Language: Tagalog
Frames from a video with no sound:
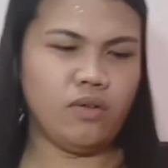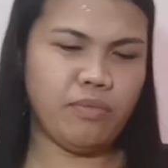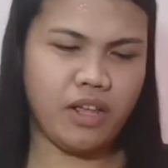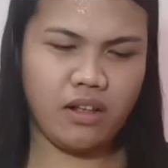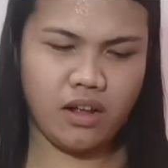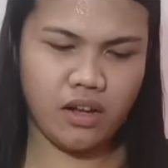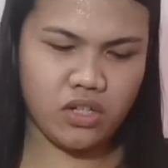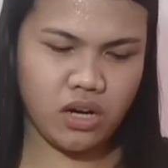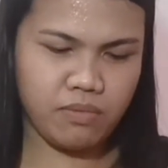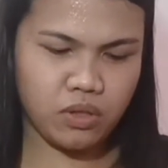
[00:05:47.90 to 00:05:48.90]
Oh my
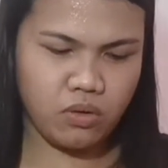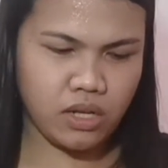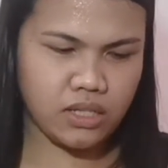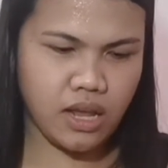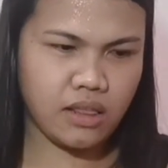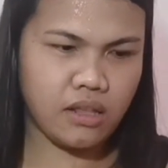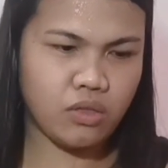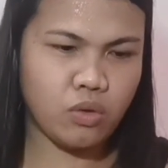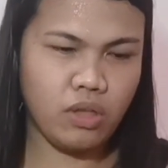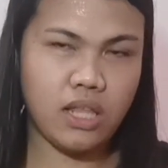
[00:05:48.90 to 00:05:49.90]
gosh, I'm so
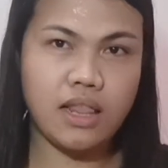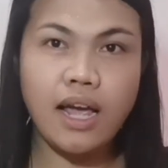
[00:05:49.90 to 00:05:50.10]
excited to eat.